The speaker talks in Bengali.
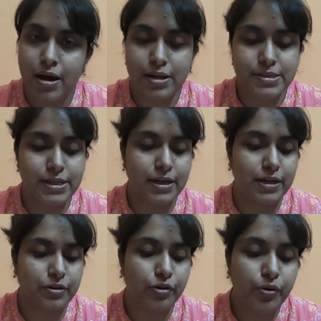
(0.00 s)
আনসার
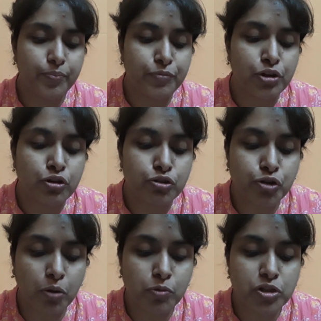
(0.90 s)
লেখো
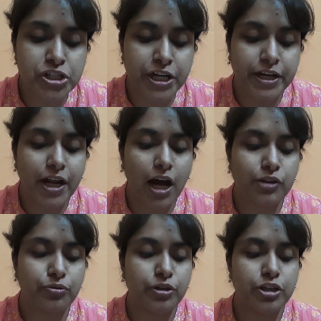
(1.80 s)
সমর সেন
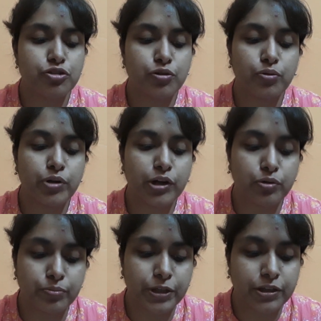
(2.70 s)
আধুনিক শহুরে
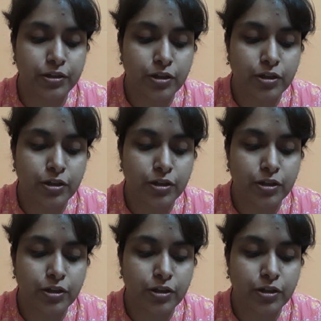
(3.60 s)
কবি